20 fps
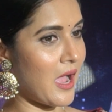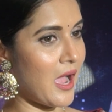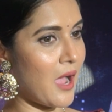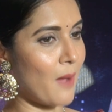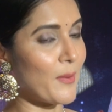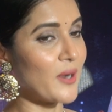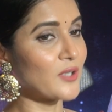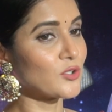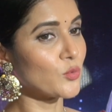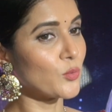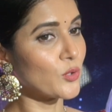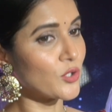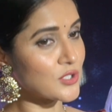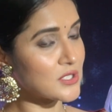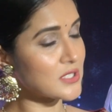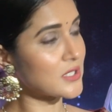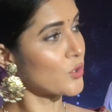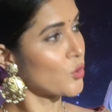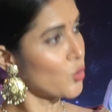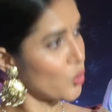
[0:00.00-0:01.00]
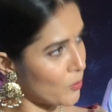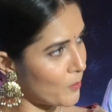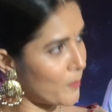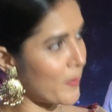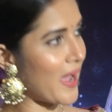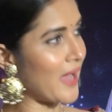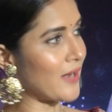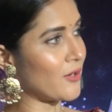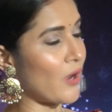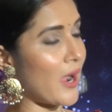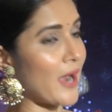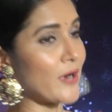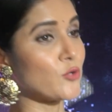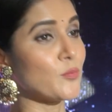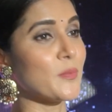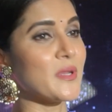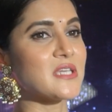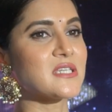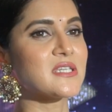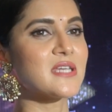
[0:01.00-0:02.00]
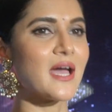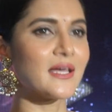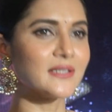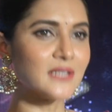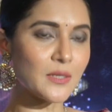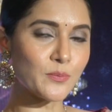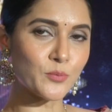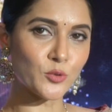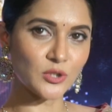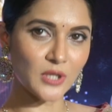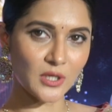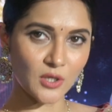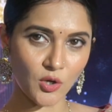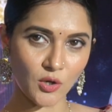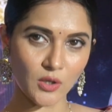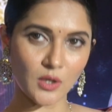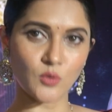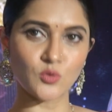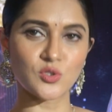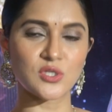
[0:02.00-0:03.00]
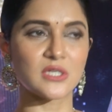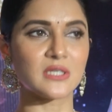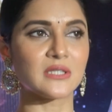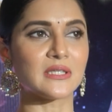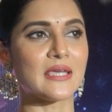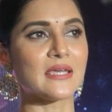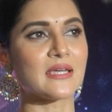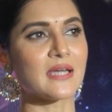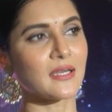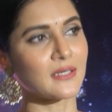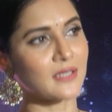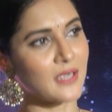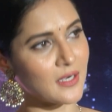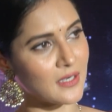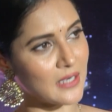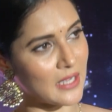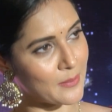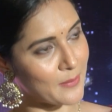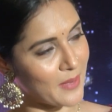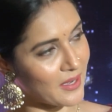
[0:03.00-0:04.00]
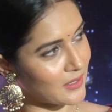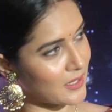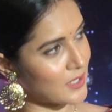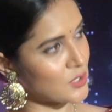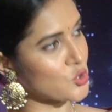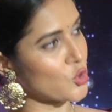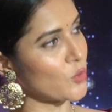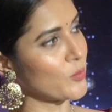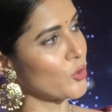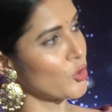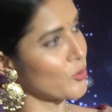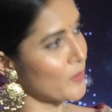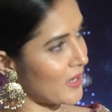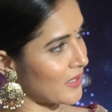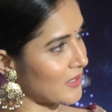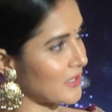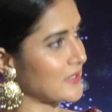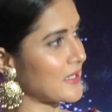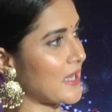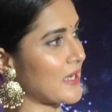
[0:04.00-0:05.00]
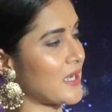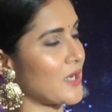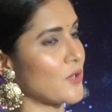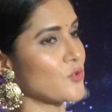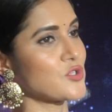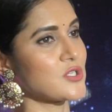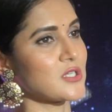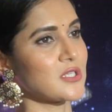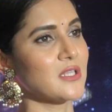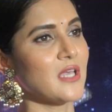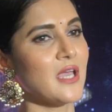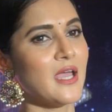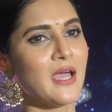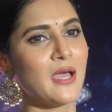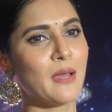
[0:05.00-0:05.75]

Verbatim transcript: আমার তো মনে হচ্ছে এটা খুব ভালো আরও বেশি আদান প্রদান হওয়া উচিত এইখানকার এই বাংলার ছবি ওই বাংলায় দেখা উচিত